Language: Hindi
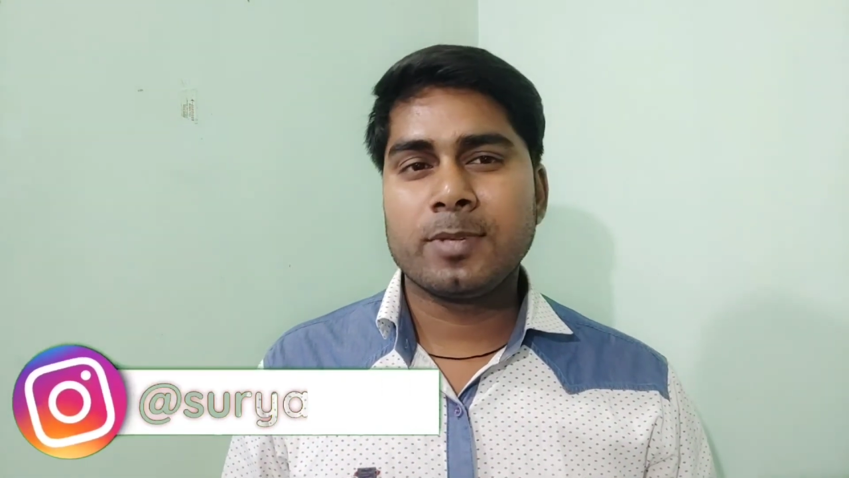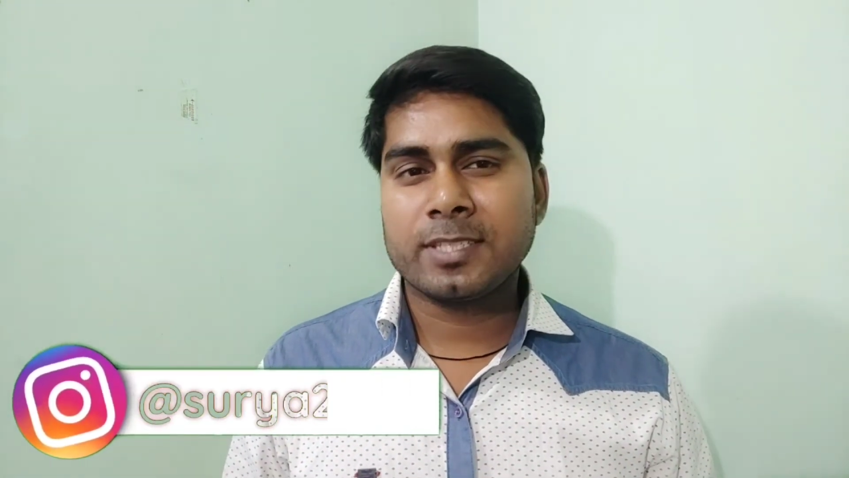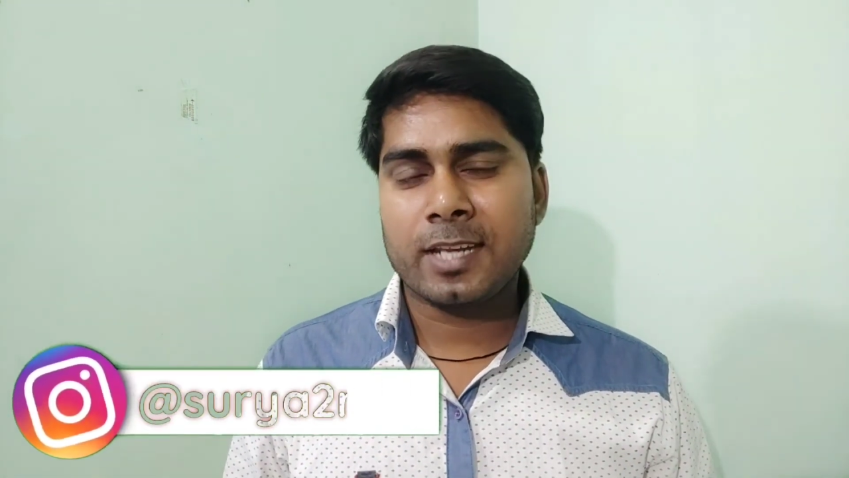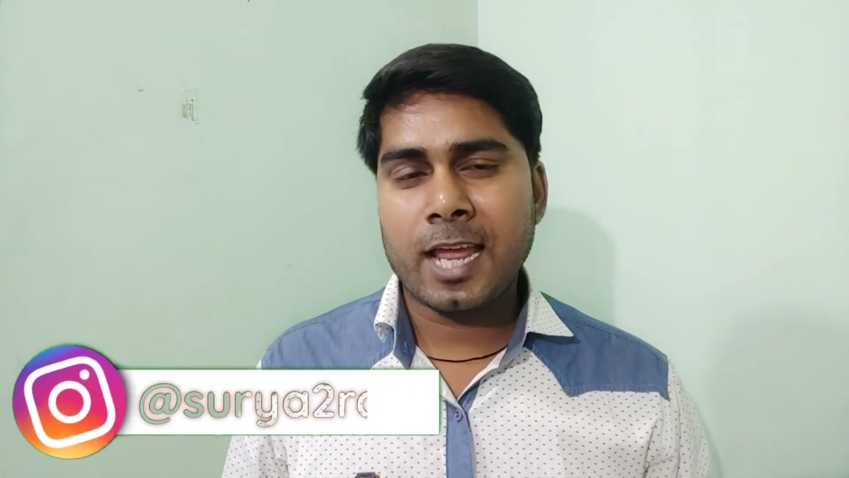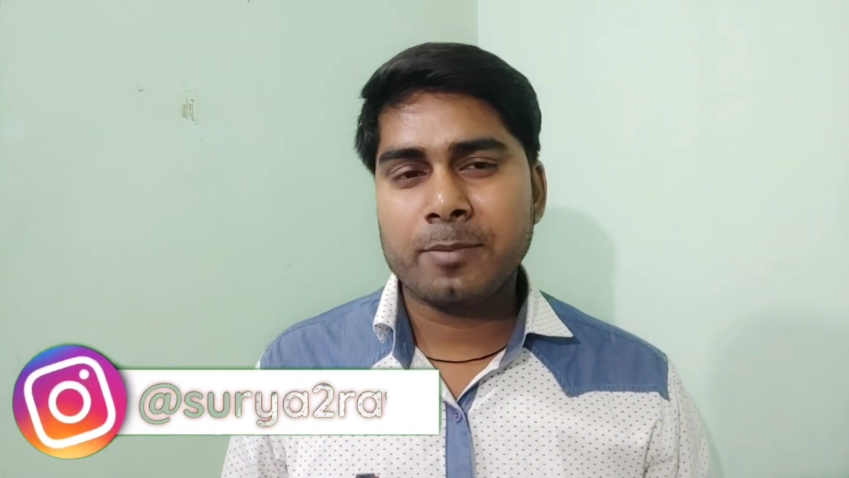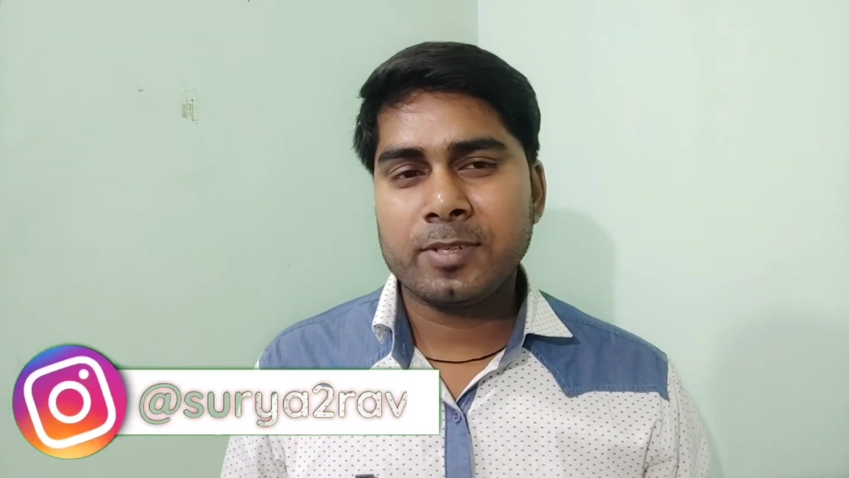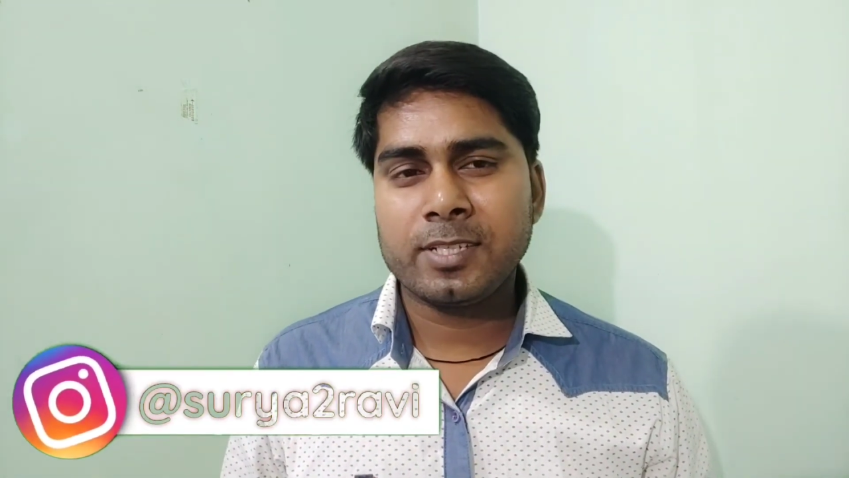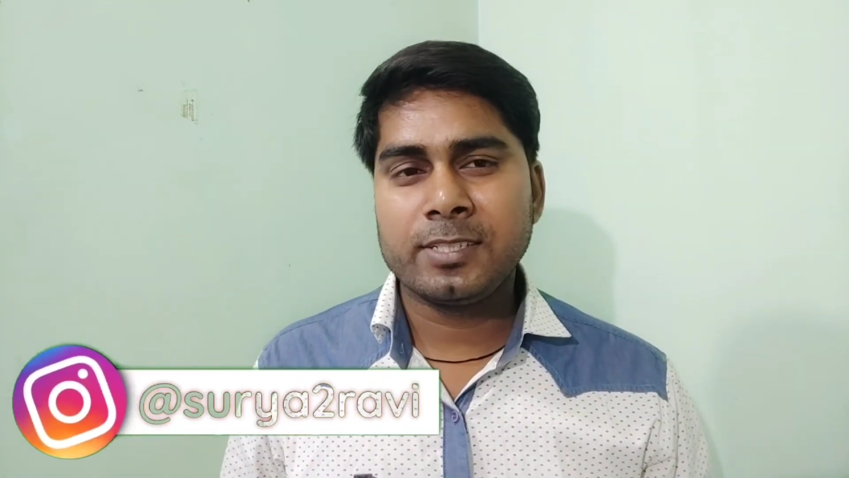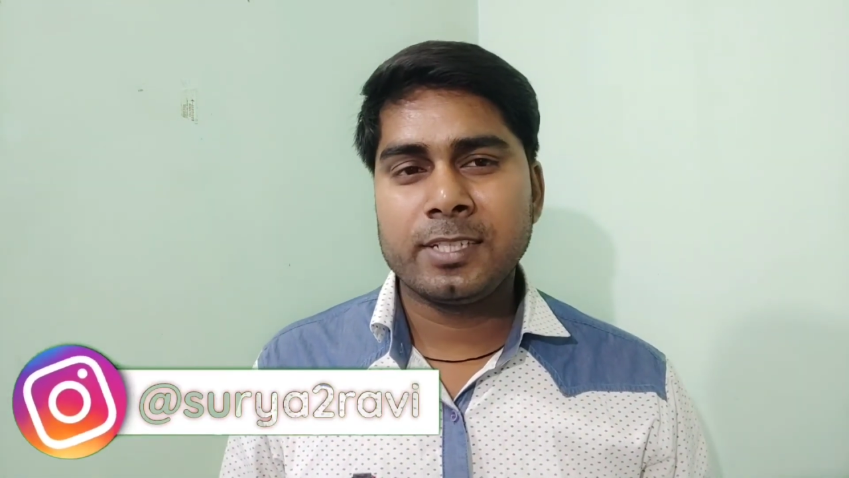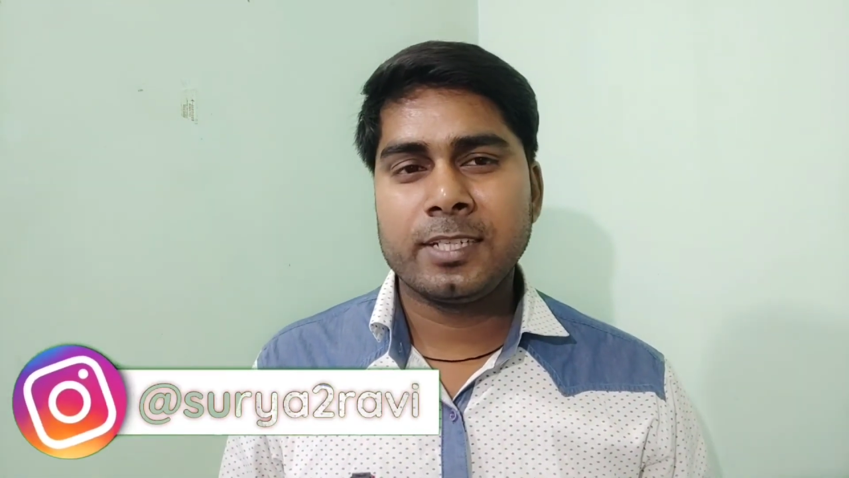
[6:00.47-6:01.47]
सब्सक्राइब
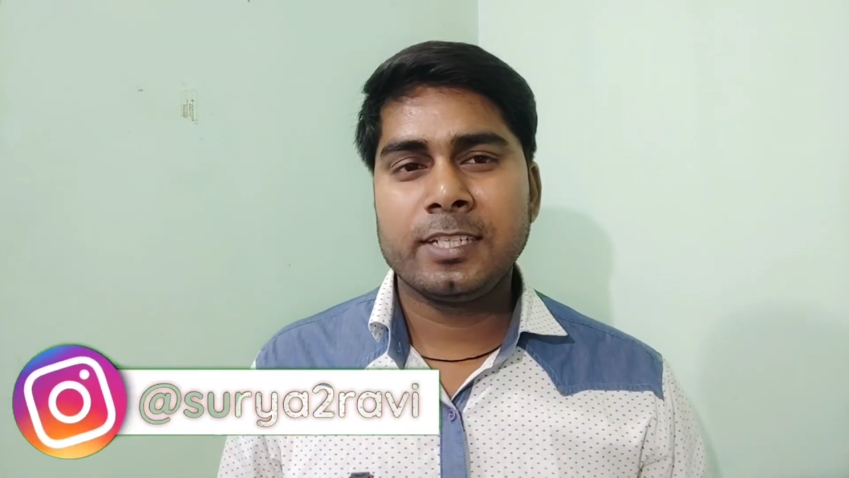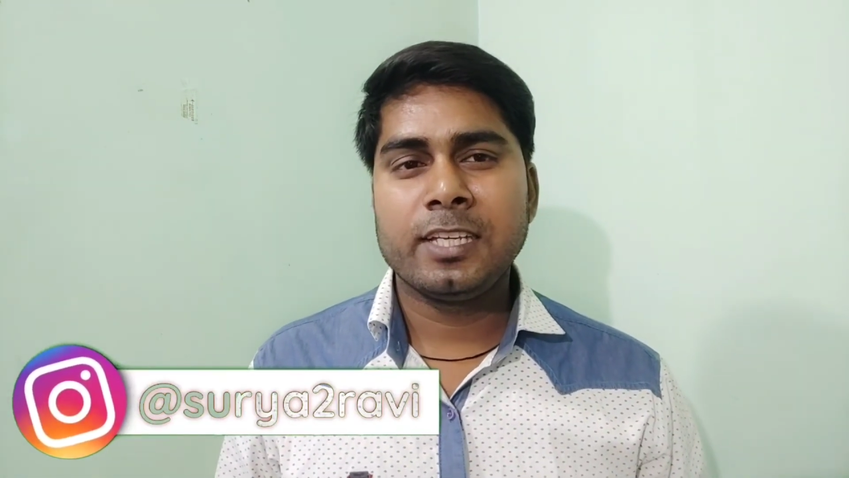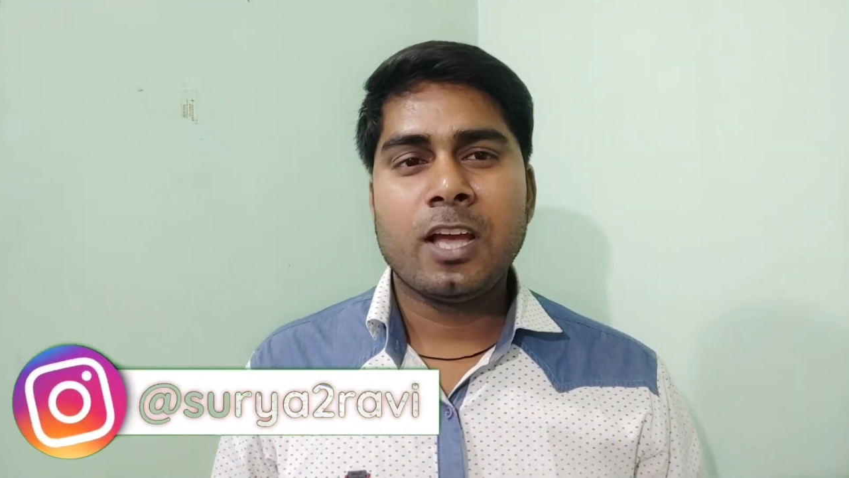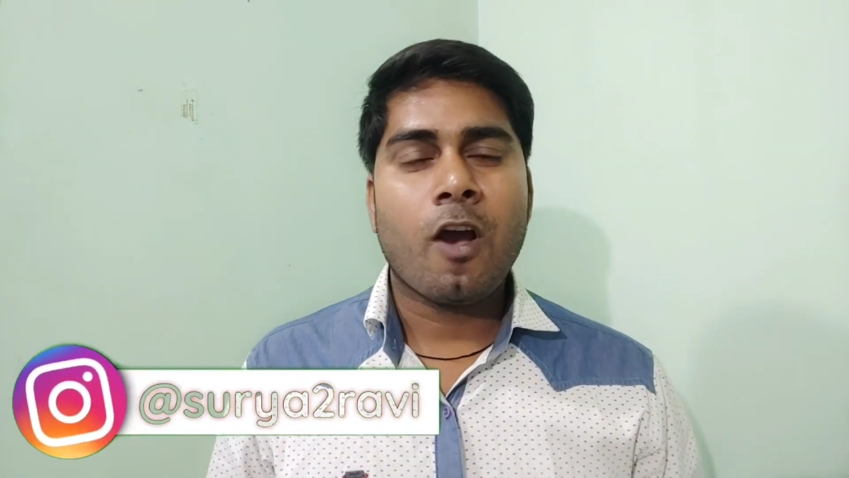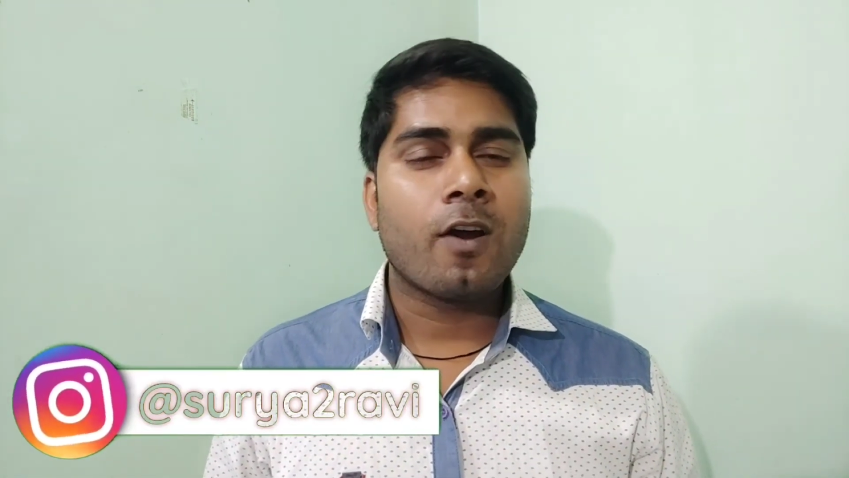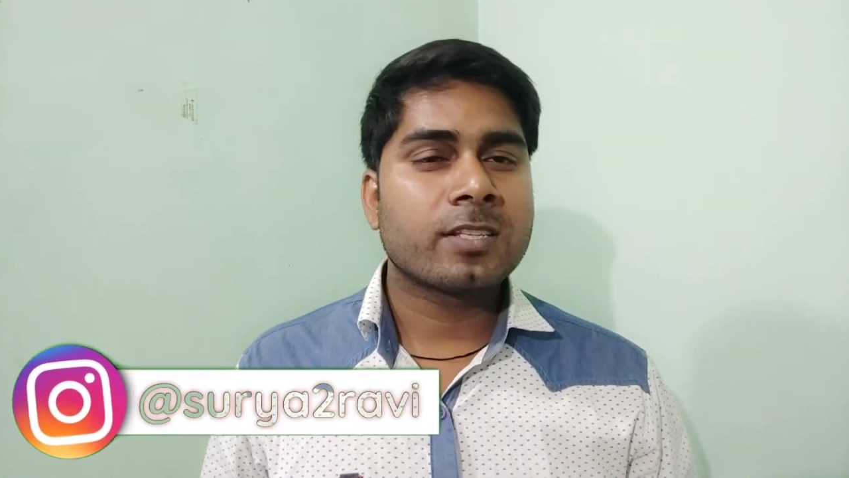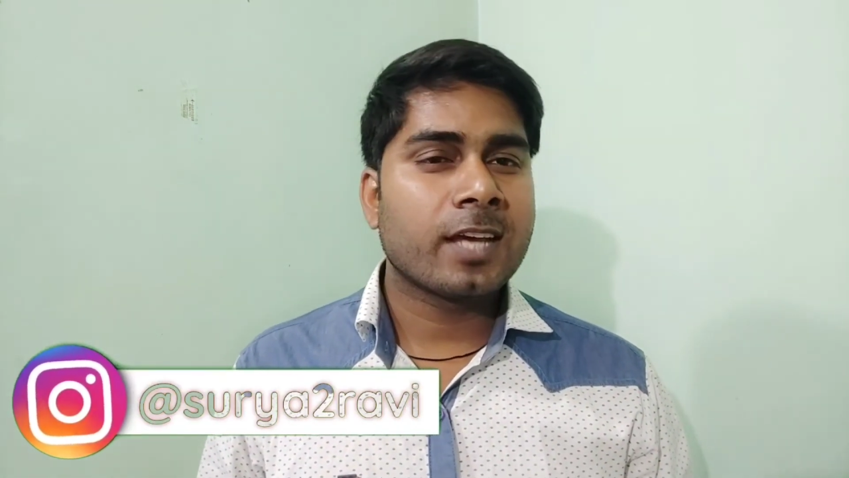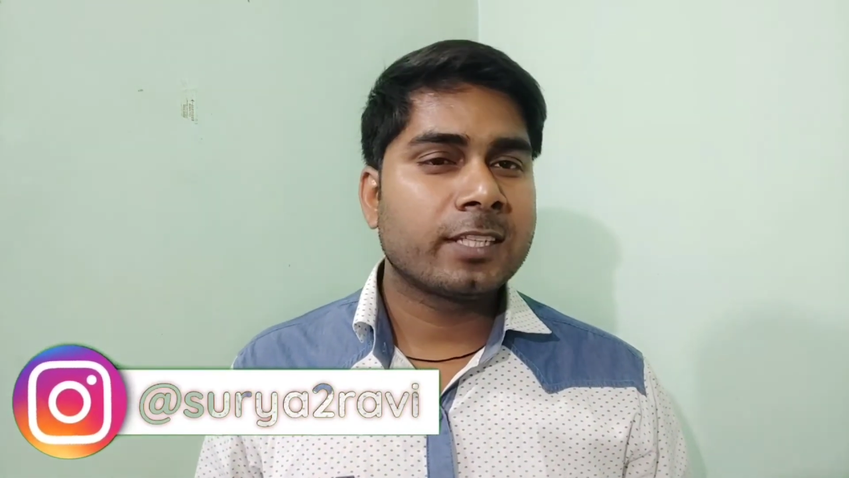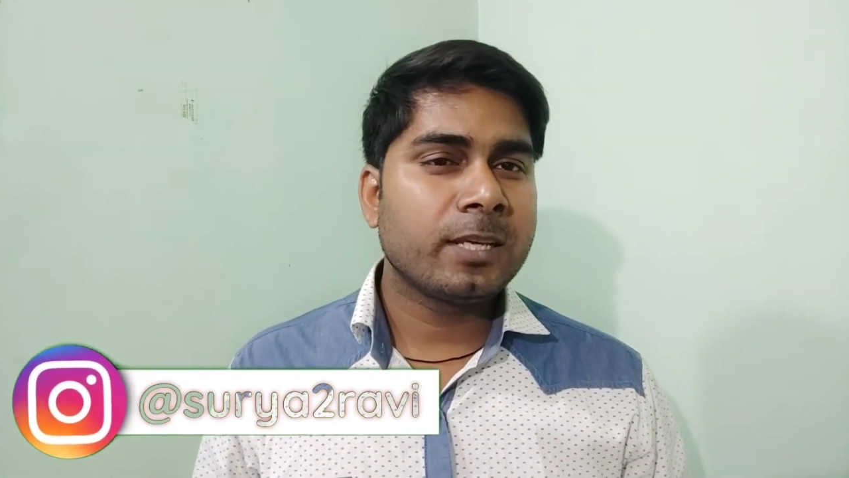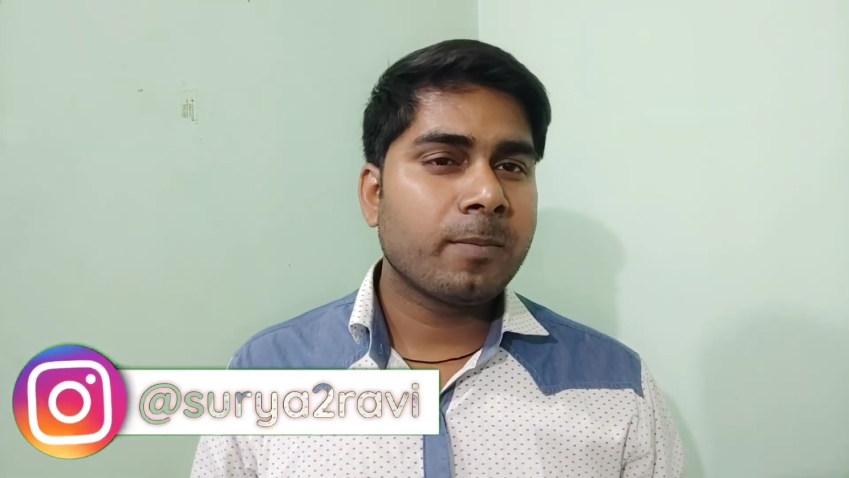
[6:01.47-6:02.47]
कीजिए और साथ ही